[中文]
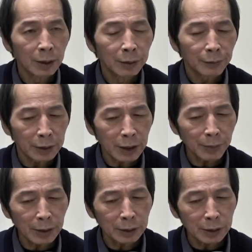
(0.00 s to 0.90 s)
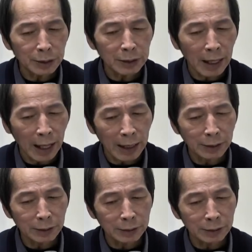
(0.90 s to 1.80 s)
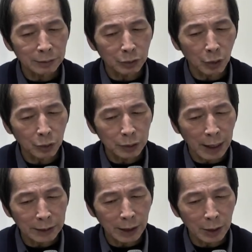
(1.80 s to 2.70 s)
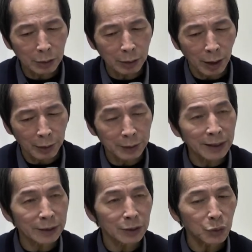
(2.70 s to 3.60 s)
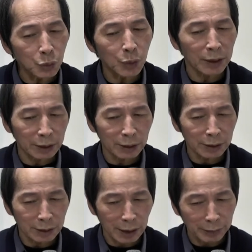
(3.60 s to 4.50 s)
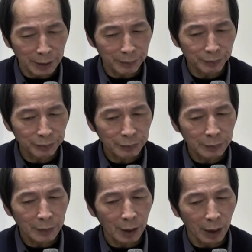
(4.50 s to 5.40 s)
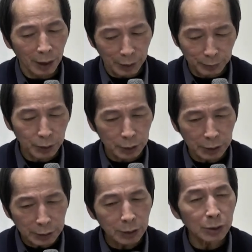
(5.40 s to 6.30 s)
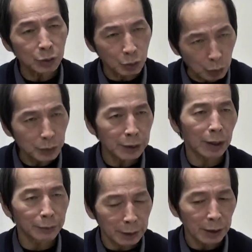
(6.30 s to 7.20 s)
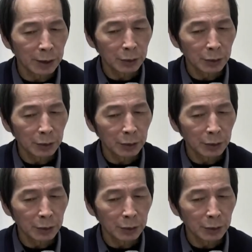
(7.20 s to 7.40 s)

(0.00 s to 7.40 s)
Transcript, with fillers: 那一般人的信仰还是。都还在好像类似预言的性质上面，啊，而不是真正的宗教的。